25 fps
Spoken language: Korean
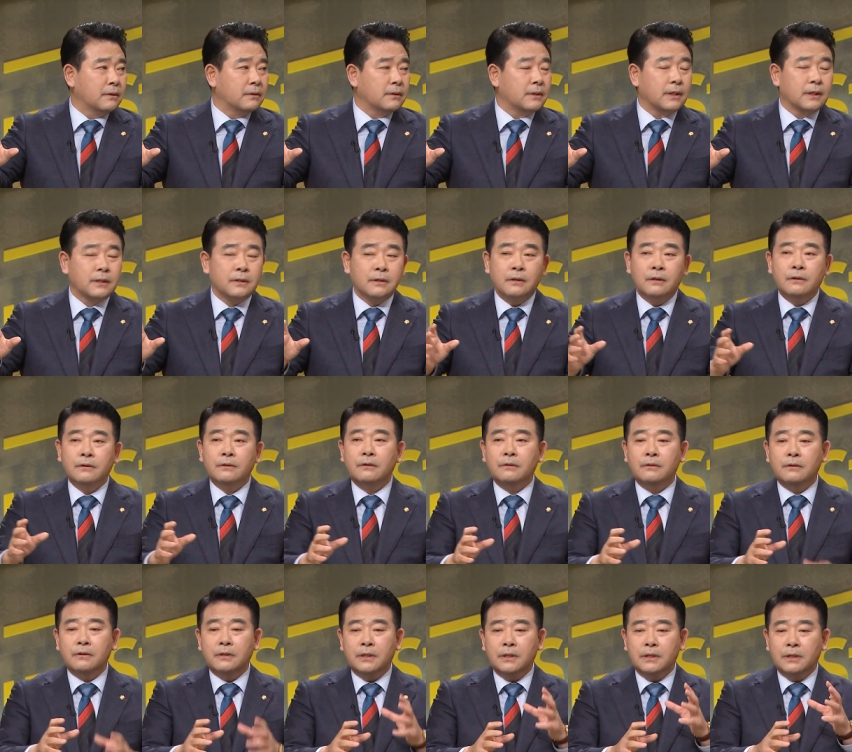네, 그런
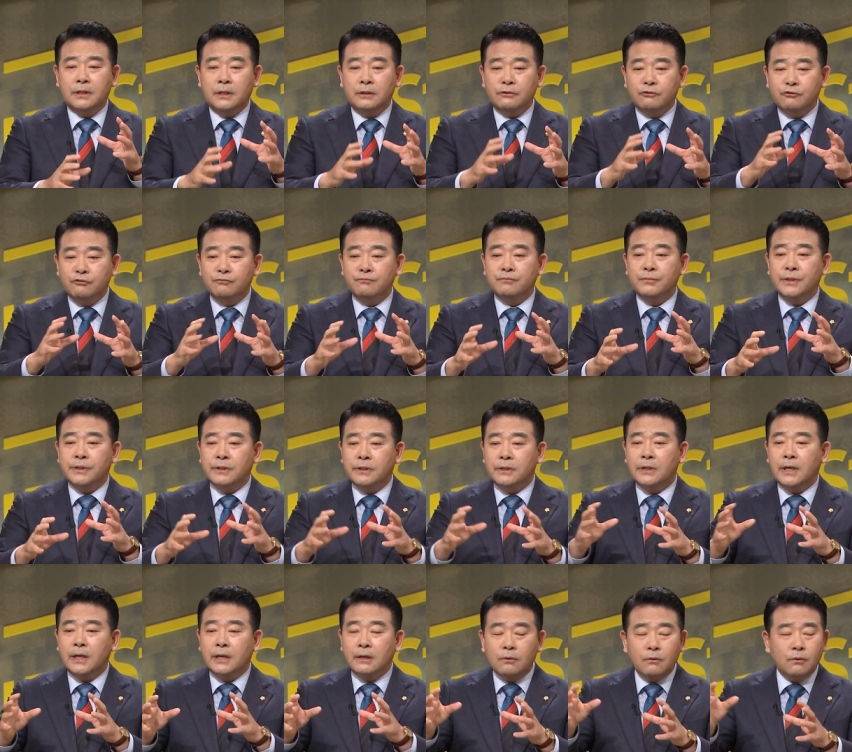것들에 대한 준비를
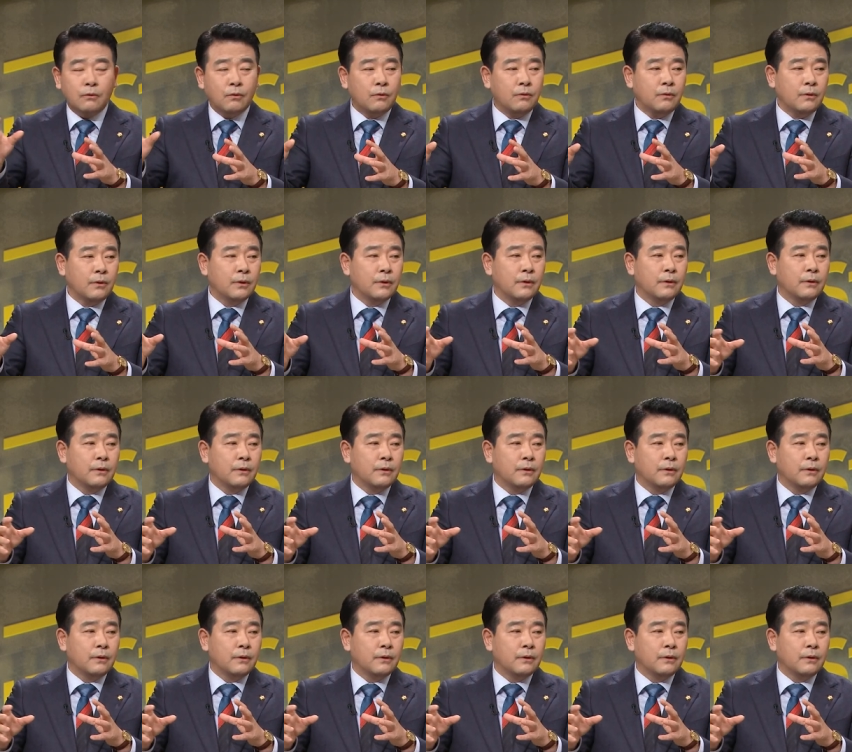하고